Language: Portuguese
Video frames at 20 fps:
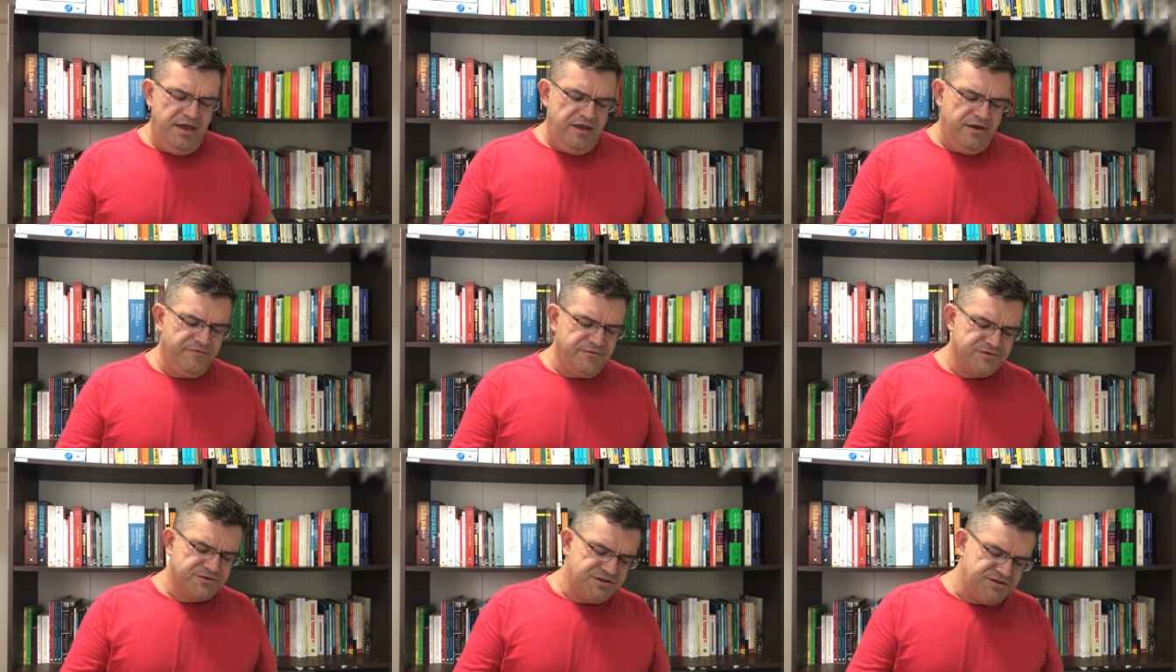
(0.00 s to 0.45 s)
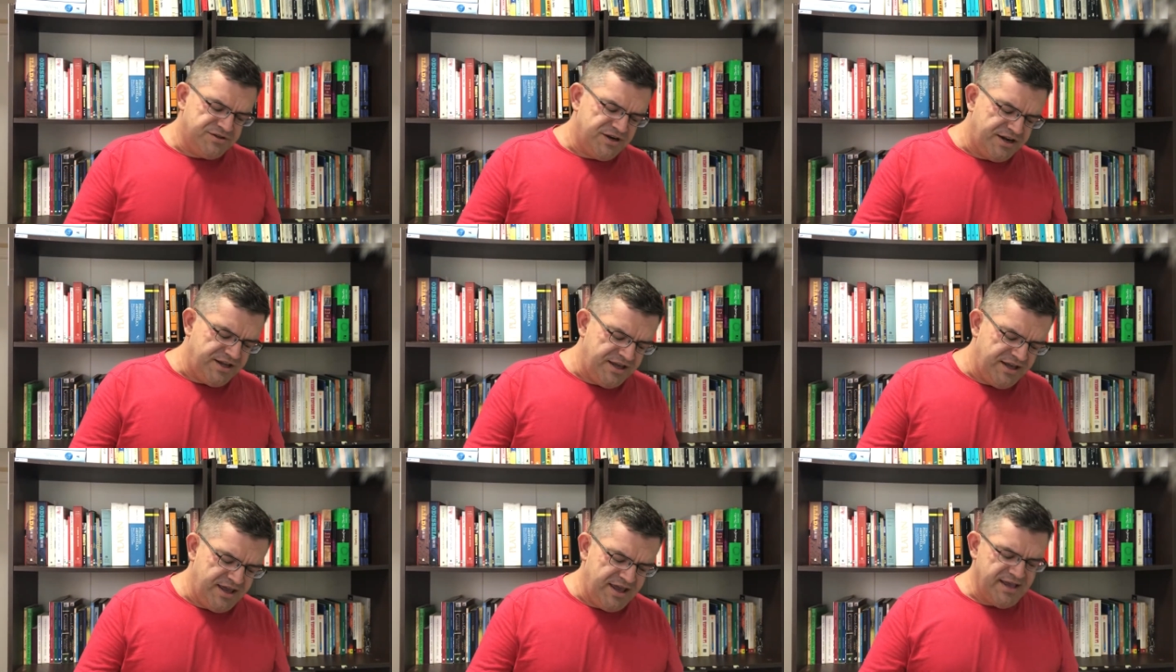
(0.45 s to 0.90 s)
eu vou
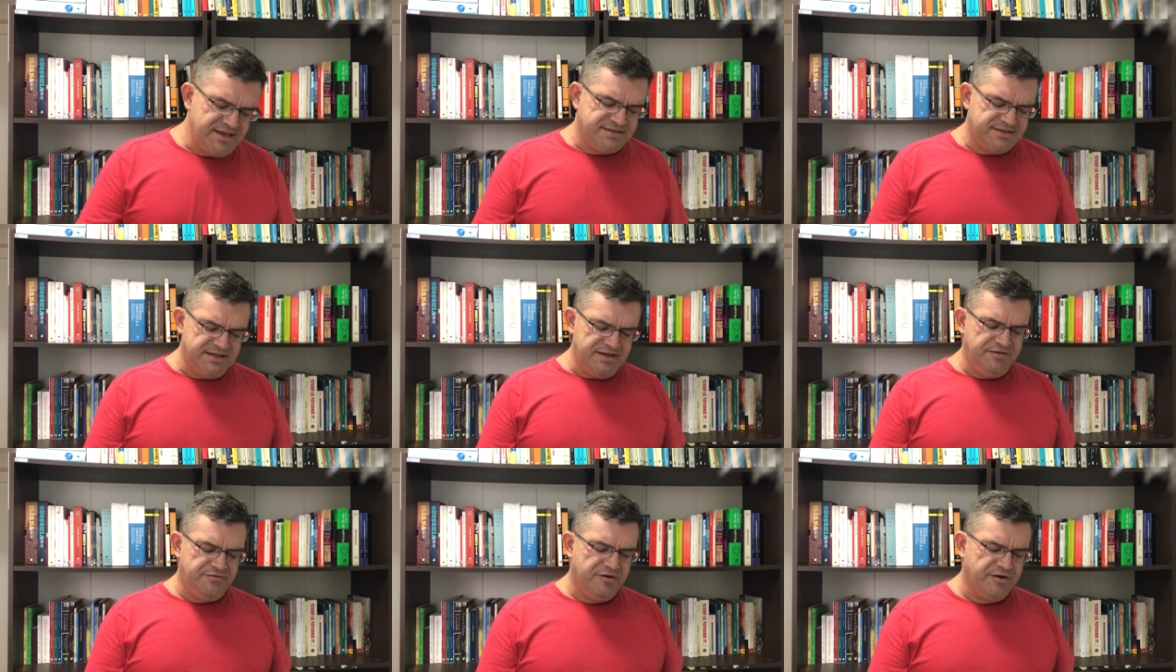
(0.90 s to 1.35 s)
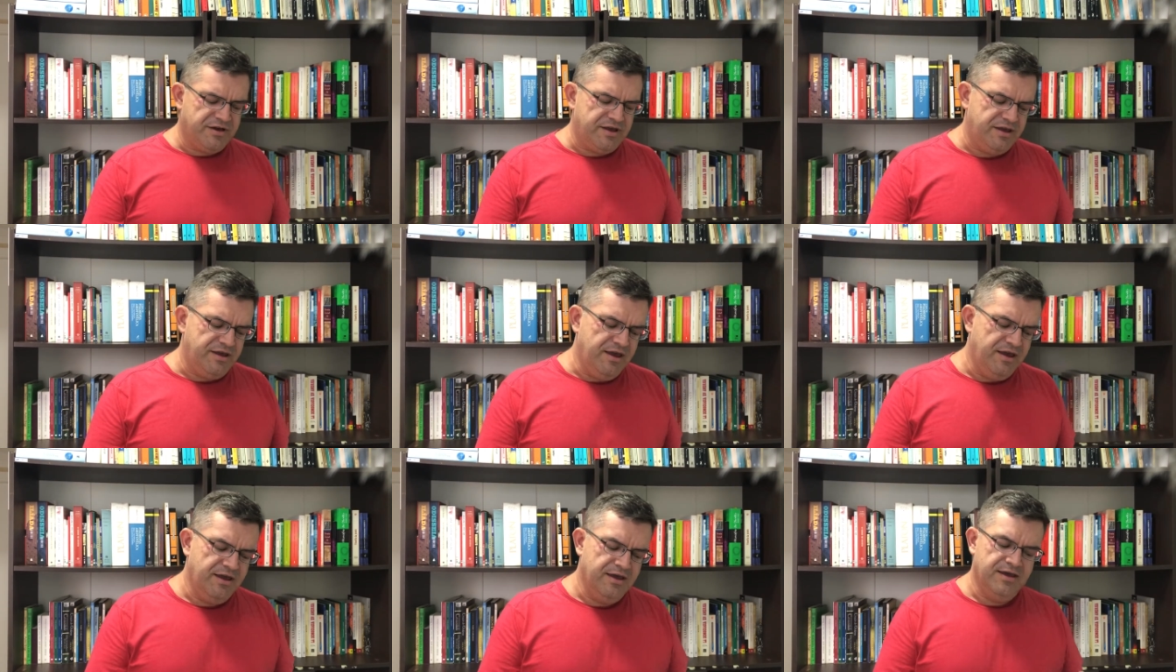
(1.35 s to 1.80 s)
sugerir esse livro
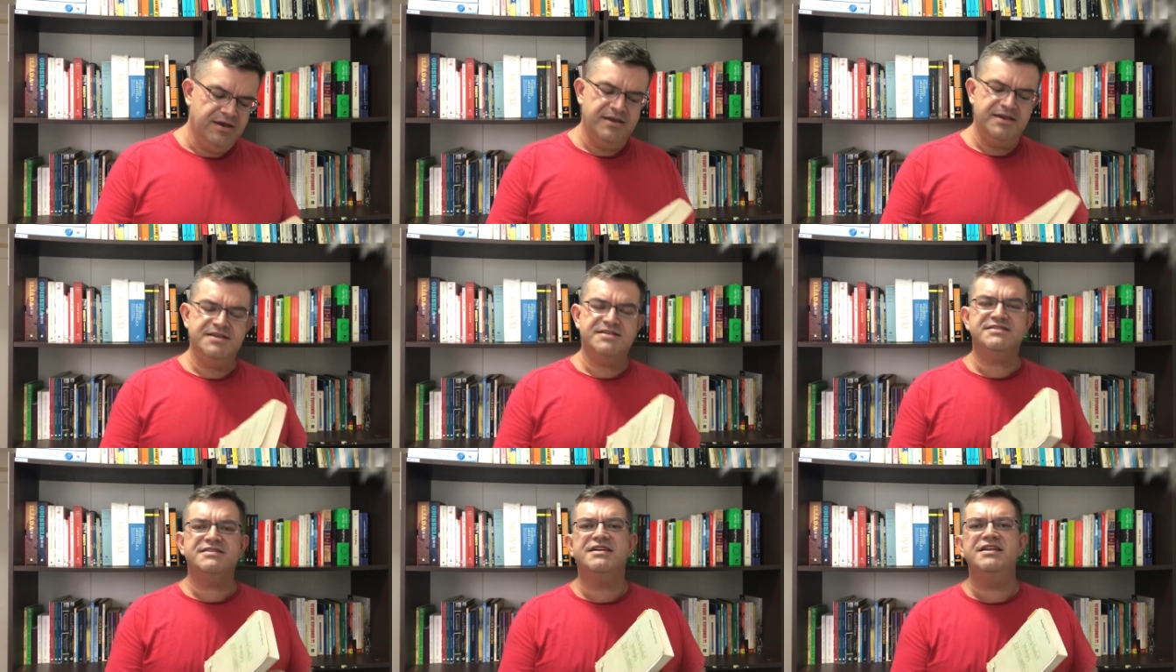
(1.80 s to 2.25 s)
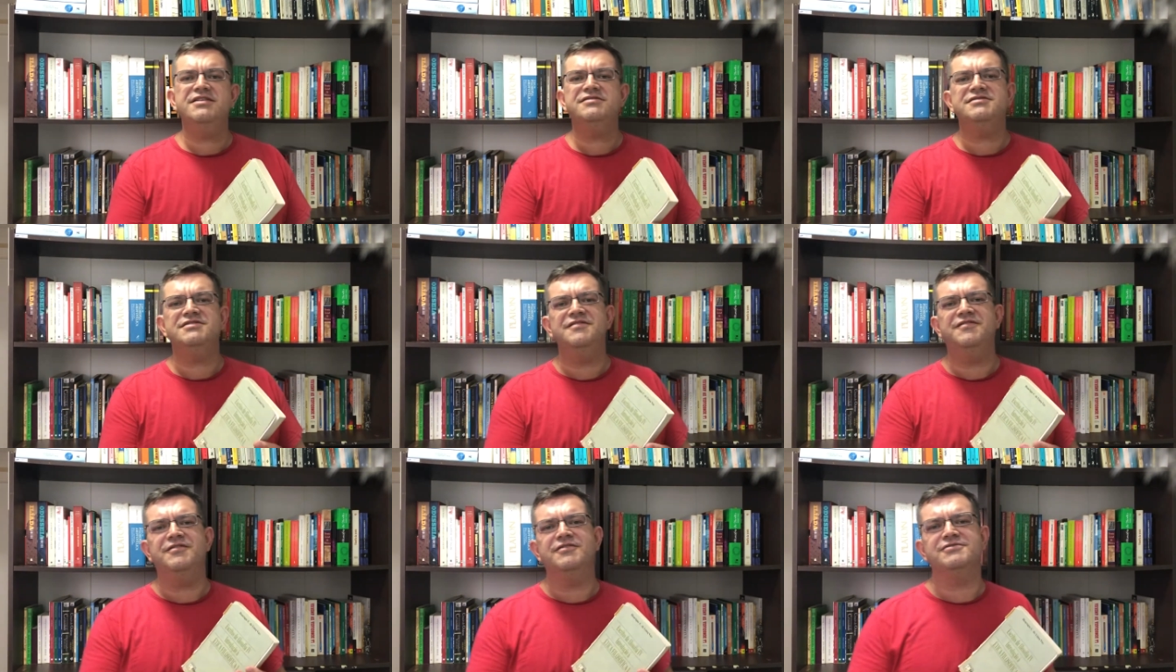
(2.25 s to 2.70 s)
aqui,
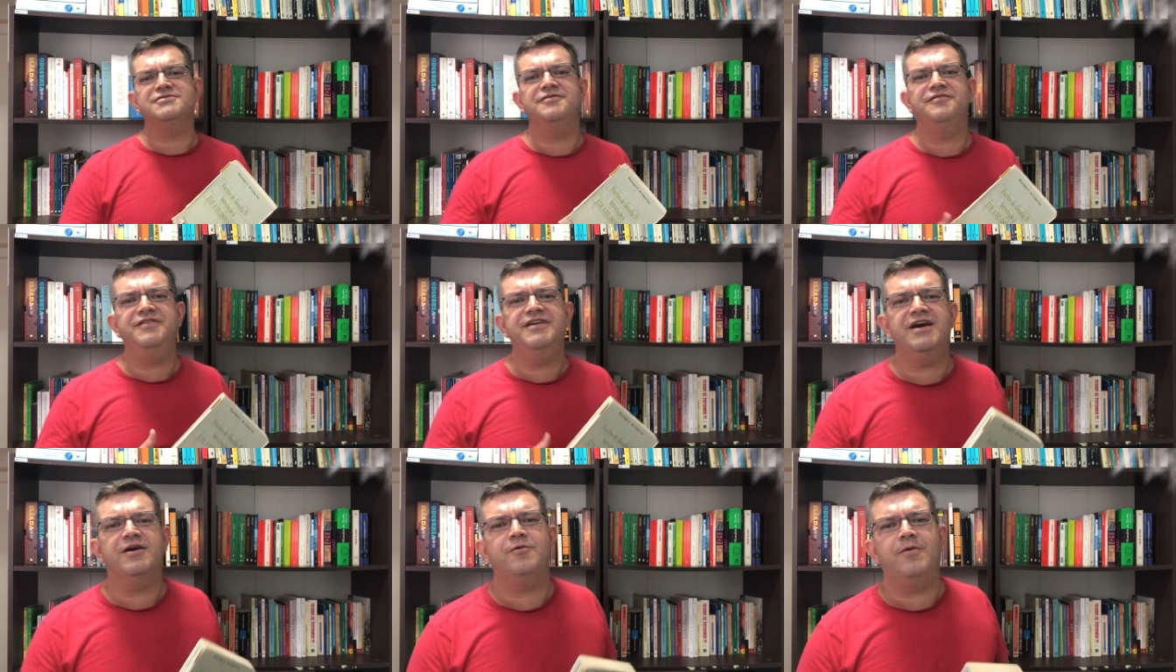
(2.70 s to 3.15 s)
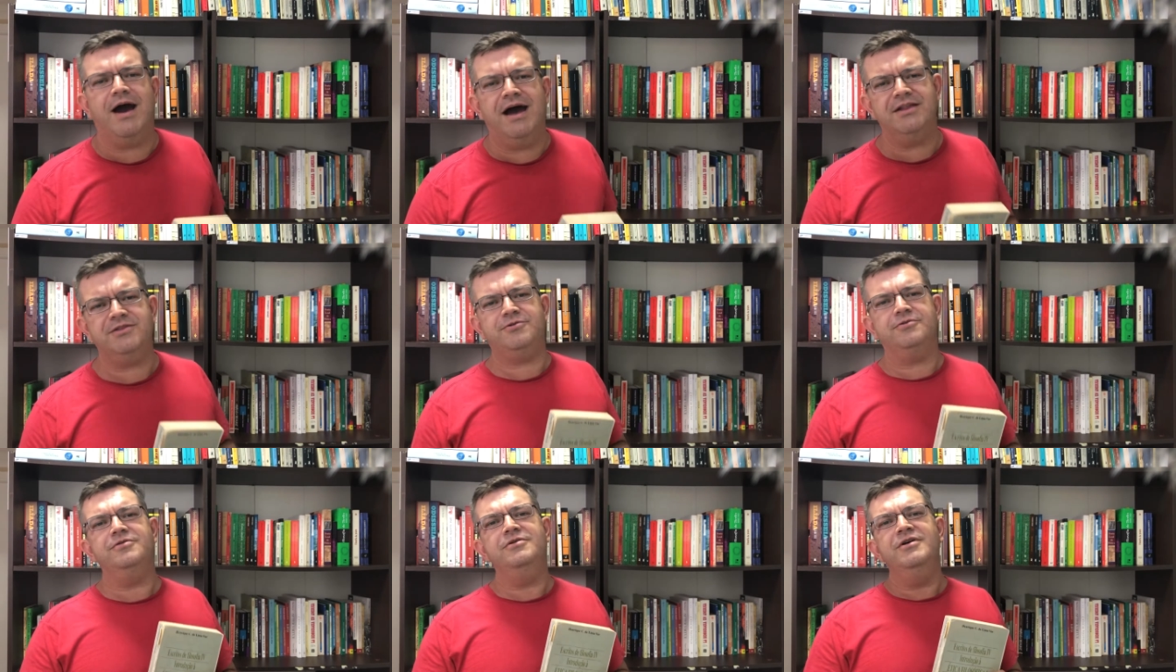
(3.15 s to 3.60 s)
Escritos de Filosofia
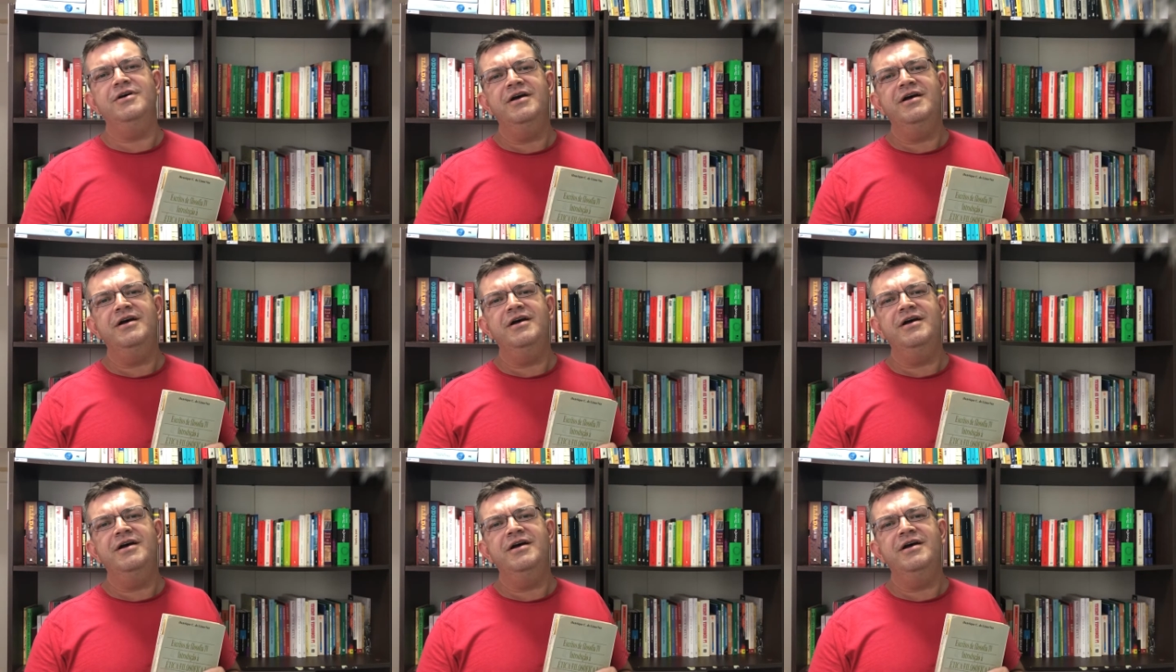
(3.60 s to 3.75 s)
4,